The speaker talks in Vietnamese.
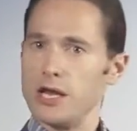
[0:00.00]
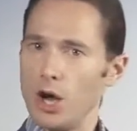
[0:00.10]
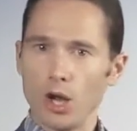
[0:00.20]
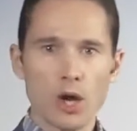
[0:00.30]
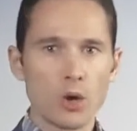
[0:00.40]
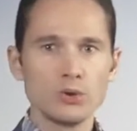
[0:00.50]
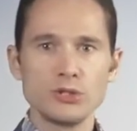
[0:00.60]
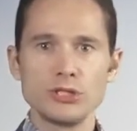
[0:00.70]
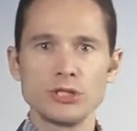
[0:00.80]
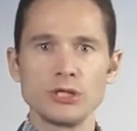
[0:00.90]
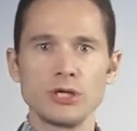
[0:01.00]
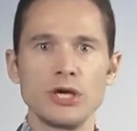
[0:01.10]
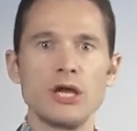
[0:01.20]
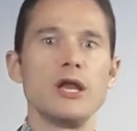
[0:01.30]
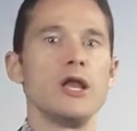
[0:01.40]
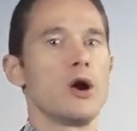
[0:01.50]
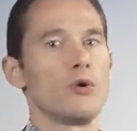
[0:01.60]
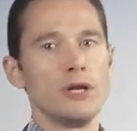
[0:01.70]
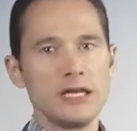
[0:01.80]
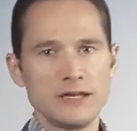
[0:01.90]
Không có tải trọng thì không cần
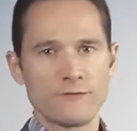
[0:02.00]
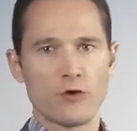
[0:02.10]
xương.